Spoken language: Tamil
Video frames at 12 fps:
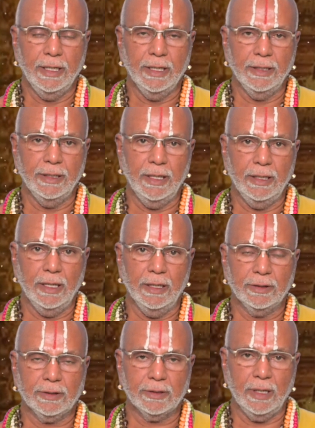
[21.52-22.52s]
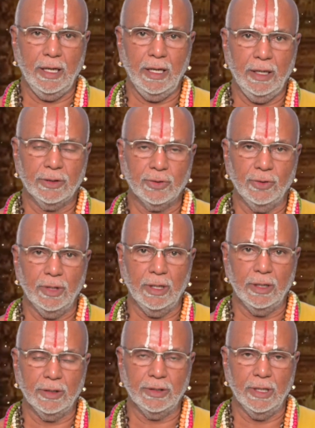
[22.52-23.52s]
ஜெய ஜெய ஸ்ரீ
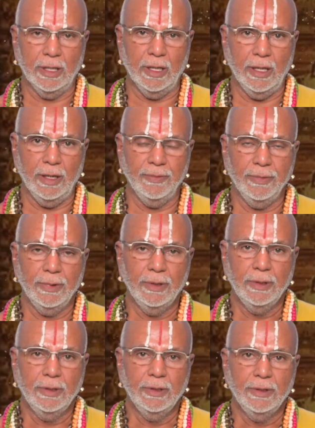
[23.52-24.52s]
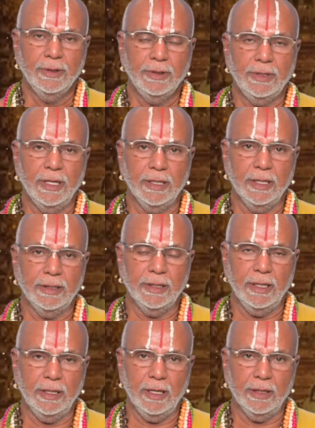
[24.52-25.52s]
சுதர்ஷன ஜெய
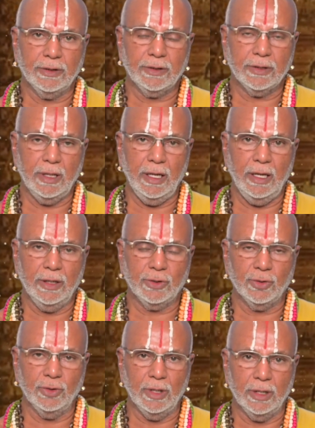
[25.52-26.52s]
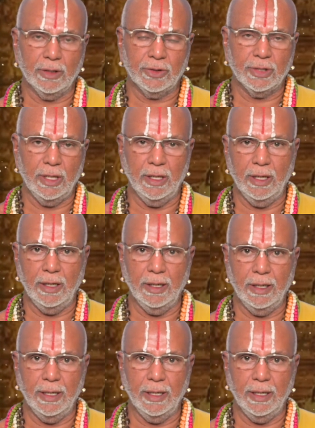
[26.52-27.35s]
ஜெய ஸ்ரீ சுதர்ஷன